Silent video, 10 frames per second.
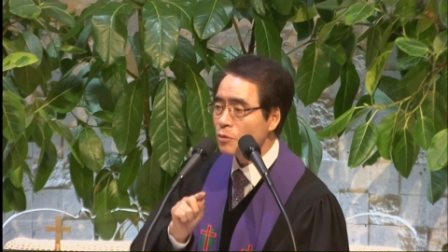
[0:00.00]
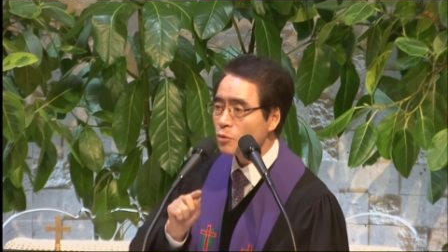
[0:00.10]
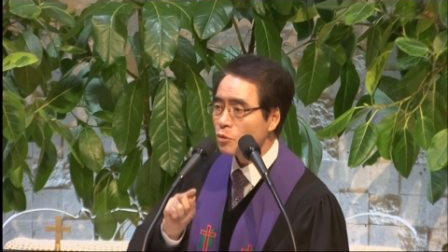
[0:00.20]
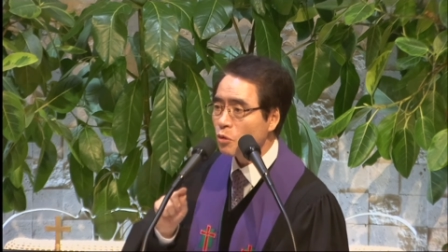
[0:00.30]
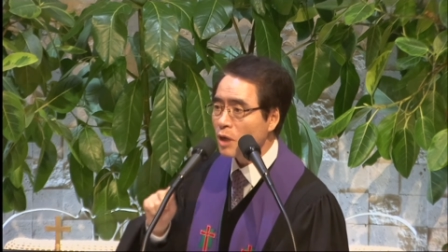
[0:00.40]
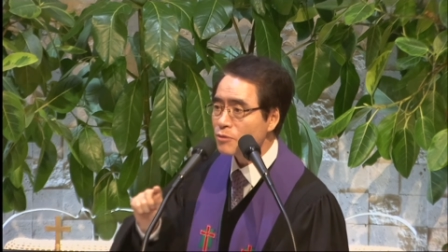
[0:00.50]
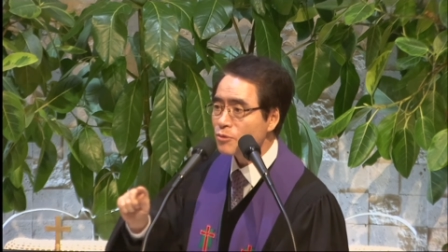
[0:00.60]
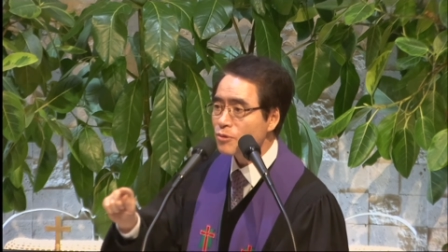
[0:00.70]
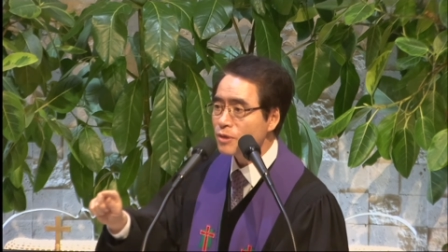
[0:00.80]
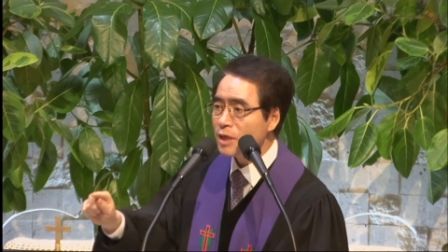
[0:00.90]

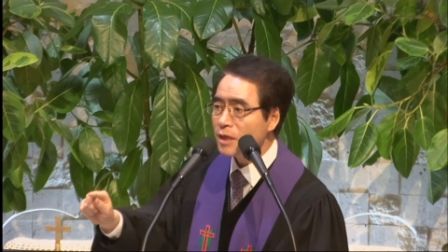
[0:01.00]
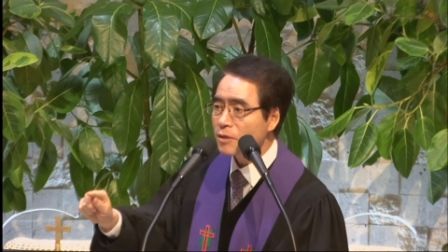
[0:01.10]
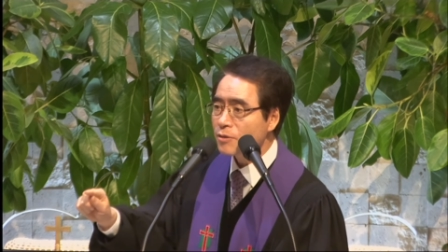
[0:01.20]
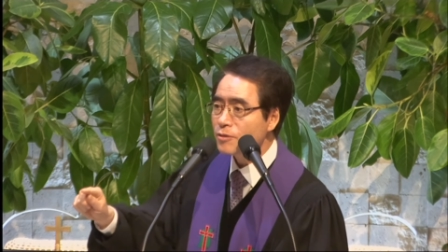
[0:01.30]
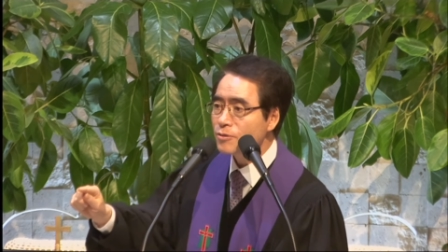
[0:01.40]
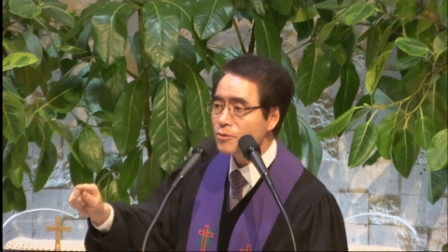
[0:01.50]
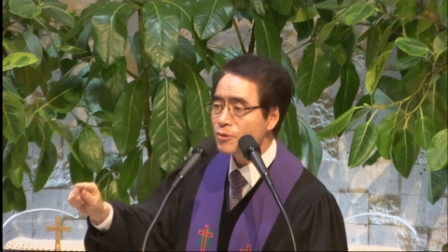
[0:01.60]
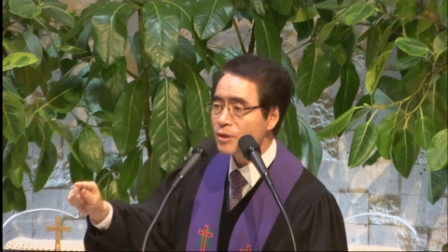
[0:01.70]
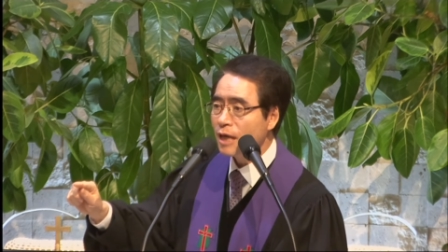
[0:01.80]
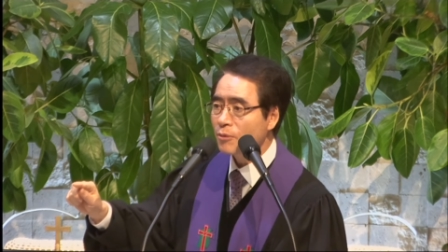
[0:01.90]
도와주는 게
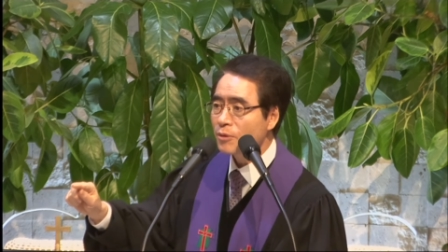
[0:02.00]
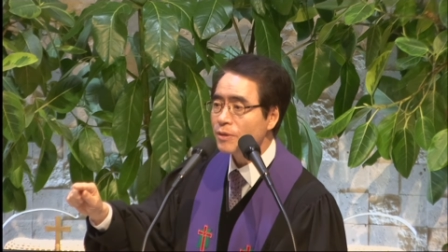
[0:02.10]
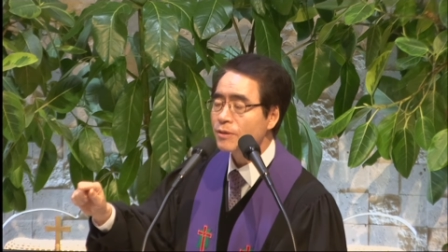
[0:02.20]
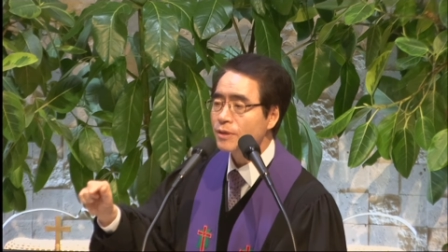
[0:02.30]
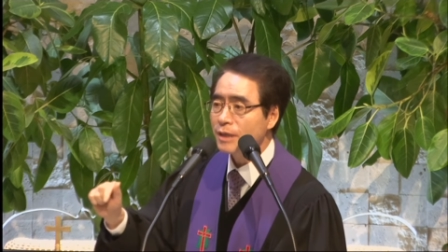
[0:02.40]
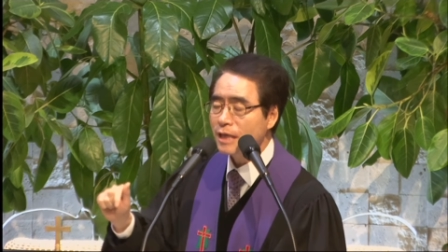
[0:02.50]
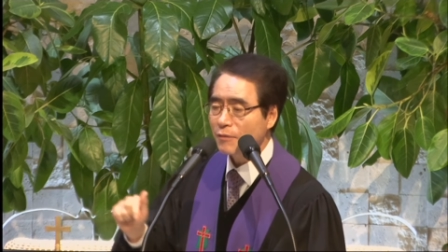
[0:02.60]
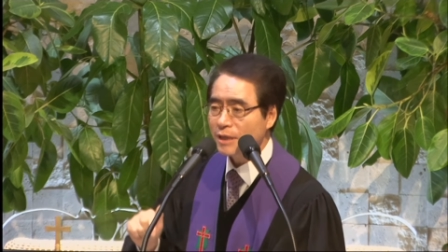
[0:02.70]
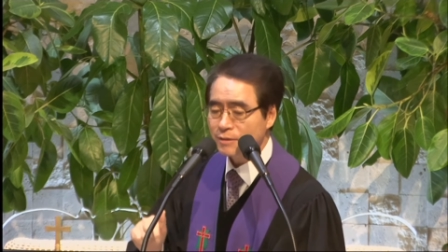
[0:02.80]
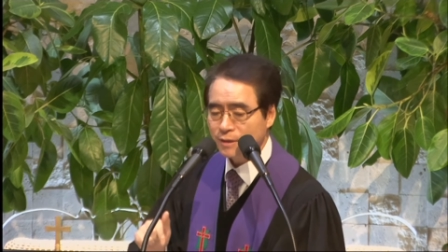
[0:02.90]
극률이라고 이렇게 나와
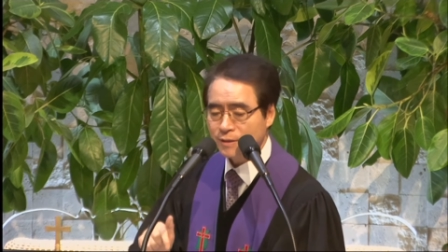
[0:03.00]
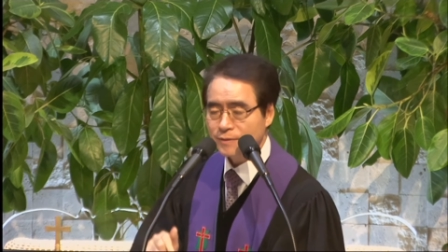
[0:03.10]
있어요.